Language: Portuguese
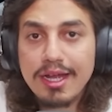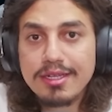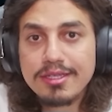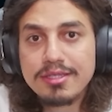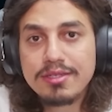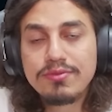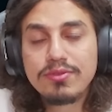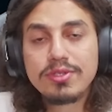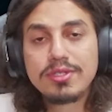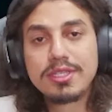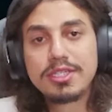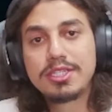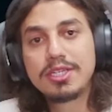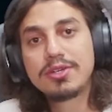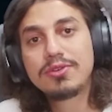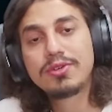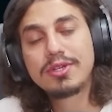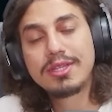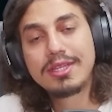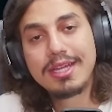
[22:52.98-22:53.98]
se você
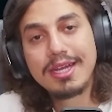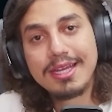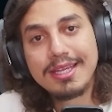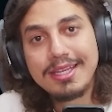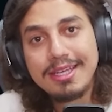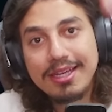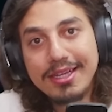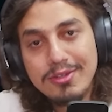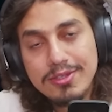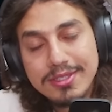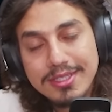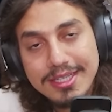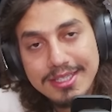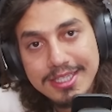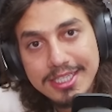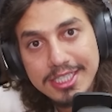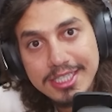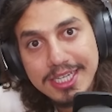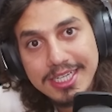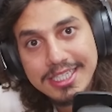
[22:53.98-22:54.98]
chegou até aqui, não esqueça
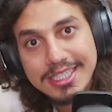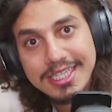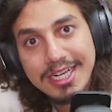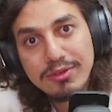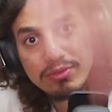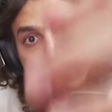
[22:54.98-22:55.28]
de deixar o